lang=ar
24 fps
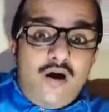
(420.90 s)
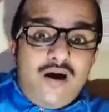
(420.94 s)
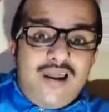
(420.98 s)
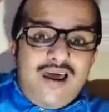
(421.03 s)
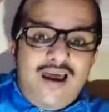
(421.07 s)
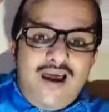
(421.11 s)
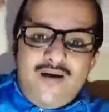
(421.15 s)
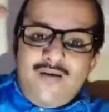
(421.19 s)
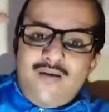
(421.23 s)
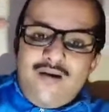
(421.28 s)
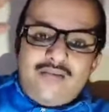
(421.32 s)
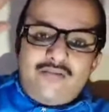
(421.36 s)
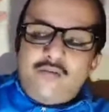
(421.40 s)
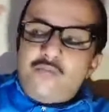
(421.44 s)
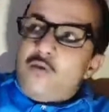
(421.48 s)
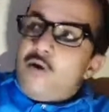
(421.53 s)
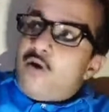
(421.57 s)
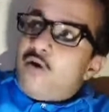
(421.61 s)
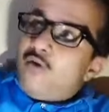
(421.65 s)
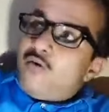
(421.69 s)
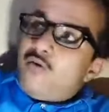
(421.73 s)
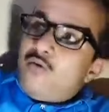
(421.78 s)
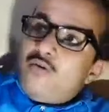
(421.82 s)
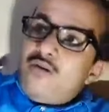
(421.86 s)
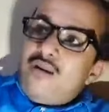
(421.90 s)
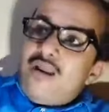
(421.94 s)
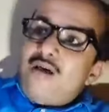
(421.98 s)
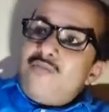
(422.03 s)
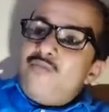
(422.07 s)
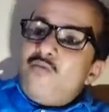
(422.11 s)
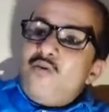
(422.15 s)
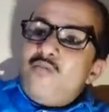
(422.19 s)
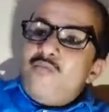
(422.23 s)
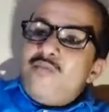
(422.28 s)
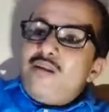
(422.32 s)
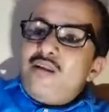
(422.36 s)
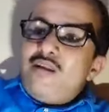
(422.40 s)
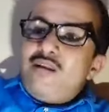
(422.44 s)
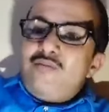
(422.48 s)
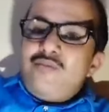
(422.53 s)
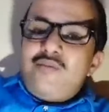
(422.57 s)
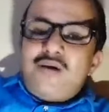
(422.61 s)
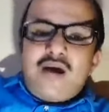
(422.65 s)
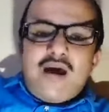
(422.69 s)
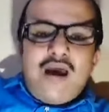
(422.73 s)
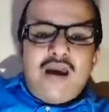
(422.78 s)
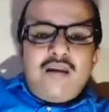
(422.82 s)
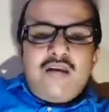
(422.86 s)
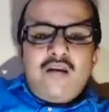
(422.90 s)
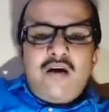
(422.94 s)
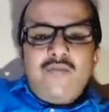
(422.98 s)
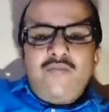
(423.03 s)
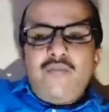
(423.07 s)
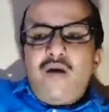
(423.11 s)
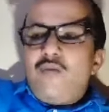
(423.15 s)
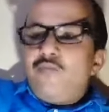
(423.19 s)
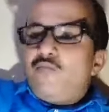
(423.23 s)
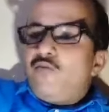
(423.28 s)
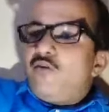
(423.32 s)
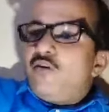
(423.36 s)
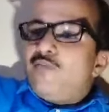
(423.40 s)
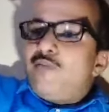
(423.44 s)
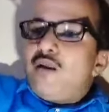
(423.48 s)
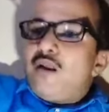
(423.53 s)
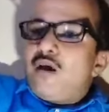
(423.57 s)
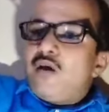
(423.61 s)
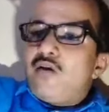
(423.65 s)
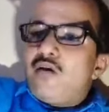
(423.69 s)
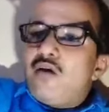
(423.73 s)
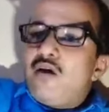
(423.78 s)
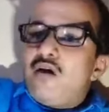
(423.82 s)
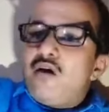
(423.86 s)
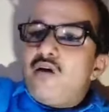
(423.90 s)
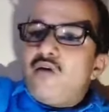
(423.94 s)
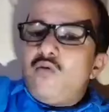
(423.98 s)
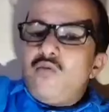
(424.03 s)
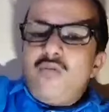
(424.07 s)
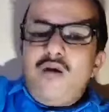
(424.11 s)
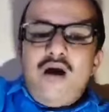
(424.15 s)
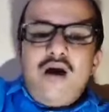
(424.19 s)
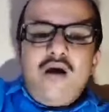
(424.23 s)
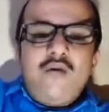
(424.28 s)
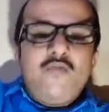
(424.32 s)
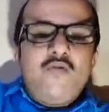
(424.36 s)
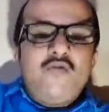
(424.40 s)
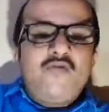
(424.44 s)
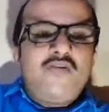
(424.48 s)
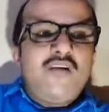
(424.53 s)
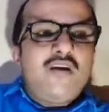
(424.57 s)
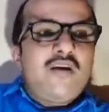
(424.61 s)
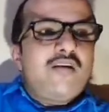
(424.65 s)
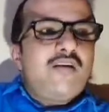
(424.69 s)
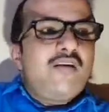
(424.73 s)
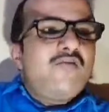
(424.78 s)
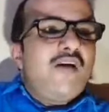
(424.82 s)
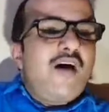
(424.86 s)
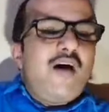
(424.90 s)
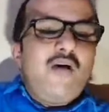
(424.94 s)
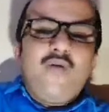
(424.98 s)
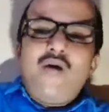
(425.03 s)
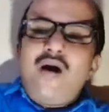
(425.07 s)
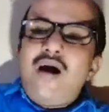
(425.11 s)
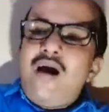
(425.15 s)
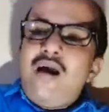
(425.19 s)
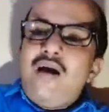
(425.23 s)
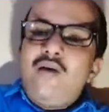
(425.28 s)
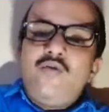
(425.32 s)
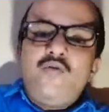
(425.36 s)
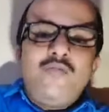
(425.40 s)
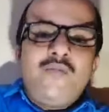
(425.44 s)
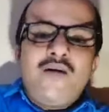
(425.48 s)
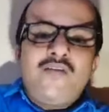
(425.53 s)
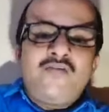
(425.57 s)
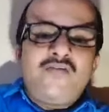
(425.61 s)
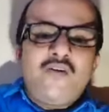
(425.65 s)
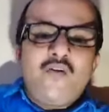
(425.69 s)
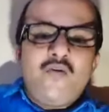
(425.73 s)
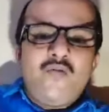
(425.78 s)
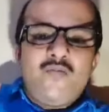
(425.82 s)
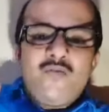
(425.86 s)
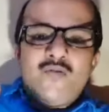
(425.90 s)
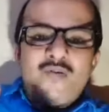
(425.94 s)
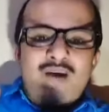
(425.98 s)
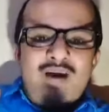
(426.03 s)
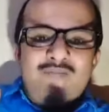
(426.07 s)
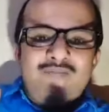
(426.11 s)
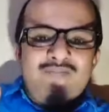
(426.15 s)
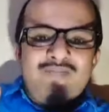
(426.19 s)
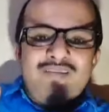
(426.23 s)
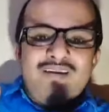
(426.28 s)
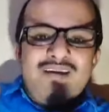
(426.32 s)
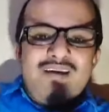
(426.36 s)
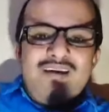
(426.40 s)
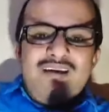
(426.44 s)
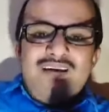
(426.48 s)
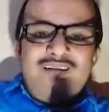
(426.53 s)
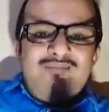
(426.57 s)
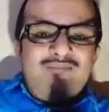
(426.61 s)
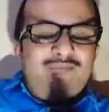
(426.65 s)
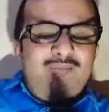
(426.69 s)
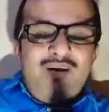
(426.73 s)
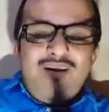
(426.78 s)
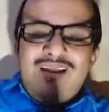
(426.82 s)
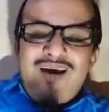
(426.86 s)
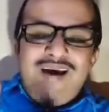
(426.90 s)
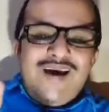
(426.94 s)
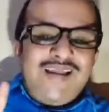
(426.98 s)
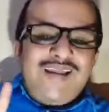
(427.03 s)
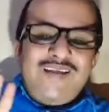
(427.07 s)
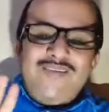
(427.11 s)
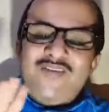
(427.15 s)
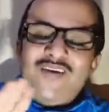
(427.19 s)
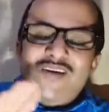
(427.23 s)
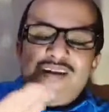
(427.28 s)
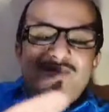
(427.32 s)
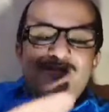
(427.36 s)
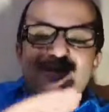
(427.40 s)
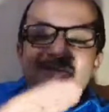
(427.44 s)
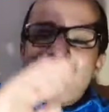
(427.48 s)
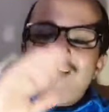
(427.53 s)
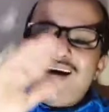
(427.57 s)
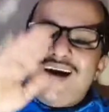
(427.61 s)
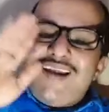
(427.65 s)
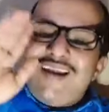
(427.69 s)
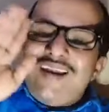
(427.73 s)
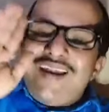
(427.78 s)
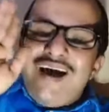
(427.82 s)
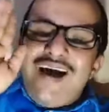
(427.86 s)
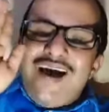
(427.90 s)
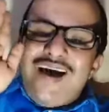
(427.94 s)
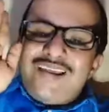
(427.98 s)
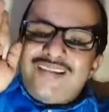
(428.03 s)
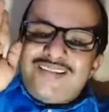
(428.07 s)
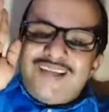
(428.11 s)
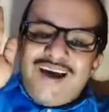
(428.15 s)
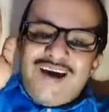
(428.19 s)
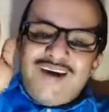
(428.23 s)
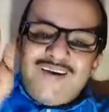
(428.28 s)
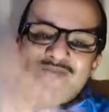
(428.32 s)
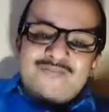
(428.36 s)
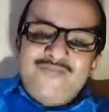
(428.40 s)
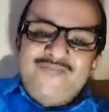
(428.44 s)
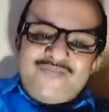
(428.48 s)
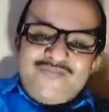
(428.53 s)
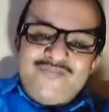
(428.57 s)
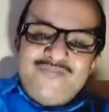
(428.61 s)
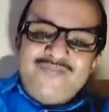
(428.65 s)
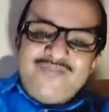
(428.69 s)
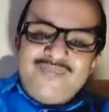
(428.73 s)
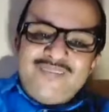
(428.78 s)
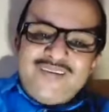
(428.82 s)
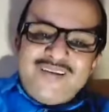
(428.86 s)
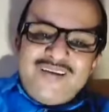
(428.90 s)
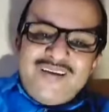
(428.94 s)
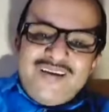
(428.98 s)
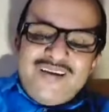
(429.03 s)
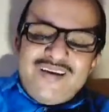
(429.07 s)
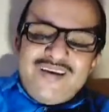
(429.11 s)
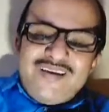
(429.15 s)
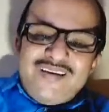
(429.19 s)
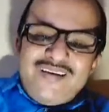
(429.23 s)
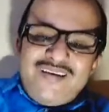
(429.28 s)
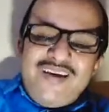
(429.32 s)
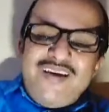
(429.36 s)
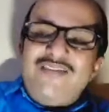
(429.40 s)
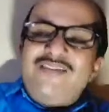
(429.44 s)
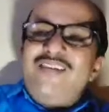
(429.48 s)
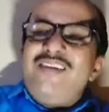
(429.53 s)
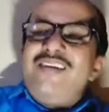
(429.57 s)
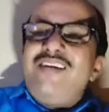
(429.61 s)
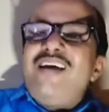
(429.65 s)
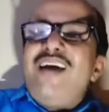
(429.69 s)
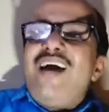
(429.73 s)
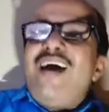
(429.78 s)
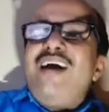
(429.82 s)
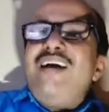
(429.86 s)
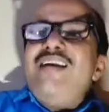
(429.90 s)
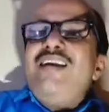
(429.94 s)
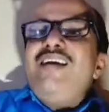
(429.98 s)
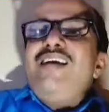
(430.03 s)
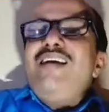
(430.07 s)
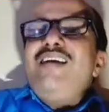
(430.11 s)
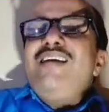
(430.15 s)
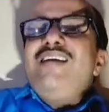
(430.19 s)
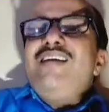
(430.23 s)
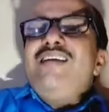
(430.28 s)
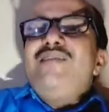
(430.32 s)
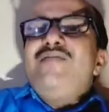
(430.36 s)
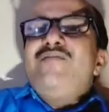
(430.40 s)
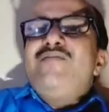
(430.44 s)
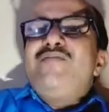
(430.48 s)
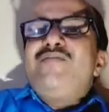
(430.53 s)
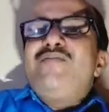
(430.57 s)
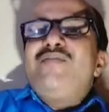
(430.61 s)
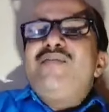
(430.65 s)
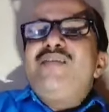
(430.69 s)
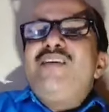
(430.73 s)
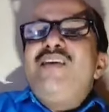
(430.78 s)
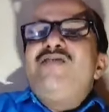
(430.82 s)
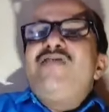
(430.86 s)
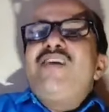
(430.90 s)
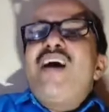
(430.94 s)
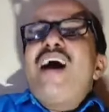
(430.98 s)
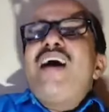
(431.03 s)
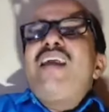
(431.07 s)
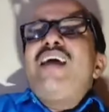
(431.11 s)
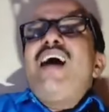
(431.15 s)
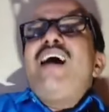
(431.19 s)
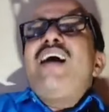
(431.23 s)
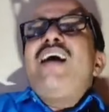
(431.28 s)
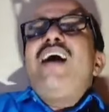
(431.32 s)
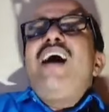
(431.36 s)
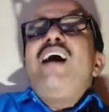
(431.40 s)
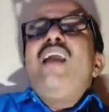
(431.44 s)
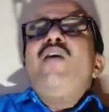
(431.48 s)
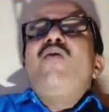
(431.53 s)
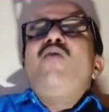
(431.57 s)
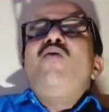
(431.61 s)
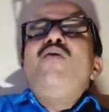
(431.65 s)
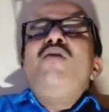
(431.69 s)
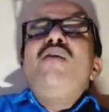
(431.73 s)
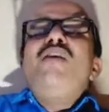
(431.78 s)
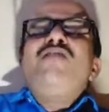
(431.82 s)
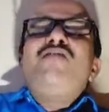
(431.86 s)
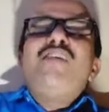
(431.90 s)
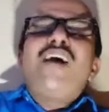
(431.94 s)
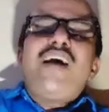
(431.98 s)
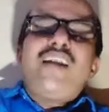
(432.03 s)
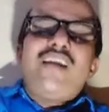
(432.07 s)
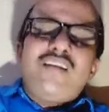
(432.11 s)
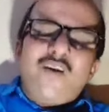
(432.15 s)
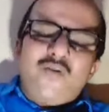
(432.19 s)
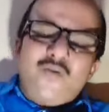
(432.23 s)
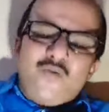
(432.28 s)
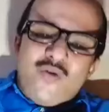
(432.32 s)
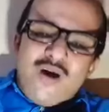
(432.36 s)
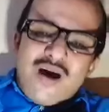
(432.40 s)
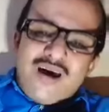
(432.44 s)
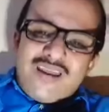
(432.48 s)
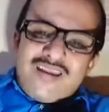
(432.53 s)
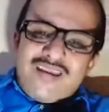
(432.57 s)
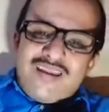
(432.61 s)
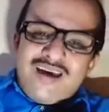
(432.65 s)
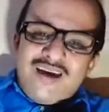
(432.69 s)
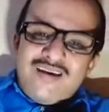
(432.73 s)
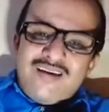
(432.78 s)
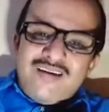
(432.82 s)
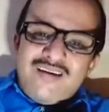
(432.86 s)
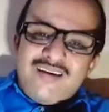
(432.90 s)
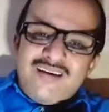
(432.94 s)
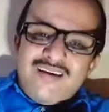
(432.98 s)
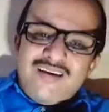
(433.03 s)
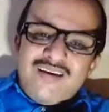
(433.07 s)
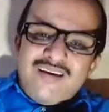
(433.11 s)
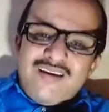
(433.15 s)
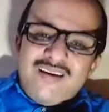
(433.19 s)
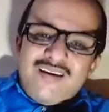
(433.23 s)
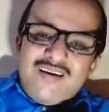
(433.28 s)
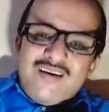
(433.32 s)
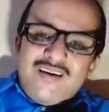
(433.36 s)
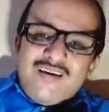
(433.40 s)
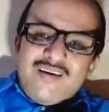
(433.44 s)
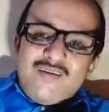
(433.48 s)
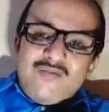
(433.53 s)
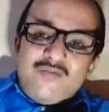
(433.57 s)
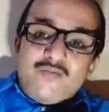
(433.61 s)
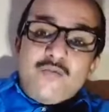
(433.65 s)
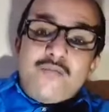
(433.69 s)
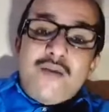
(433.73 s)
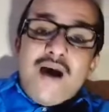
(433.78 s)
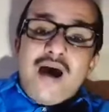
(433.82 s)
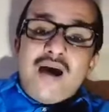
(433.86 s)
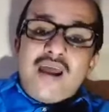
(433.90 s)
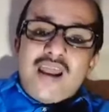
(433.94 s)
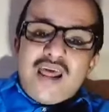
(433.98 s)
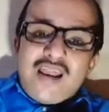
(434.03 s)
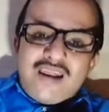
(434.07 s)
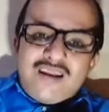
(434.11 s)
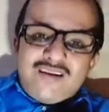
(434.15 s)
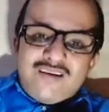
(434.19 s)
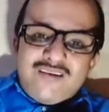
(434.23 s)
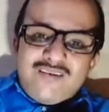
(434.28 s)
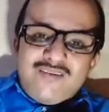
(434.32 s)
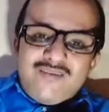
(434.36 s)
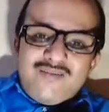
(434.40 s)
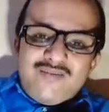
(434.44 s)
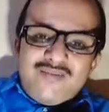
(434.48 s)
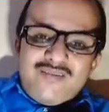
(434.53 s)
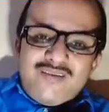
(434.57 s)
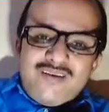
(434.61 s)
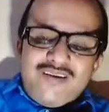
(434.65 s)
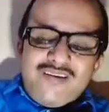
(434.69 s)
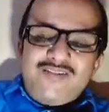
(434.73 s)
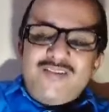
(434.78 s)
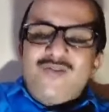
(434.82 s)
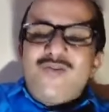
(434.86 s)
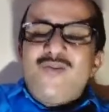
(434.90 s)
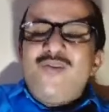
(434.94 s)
على حواجبه كلهم مؤمنين بقائدهم عبد الملك ومعهم وزير دفاع واحد وماشي أمورهم ما احنا حليفنا ما شاء الله عرطة يجي يعني يشارعك على كل شاردة وواردة مبهرر يجي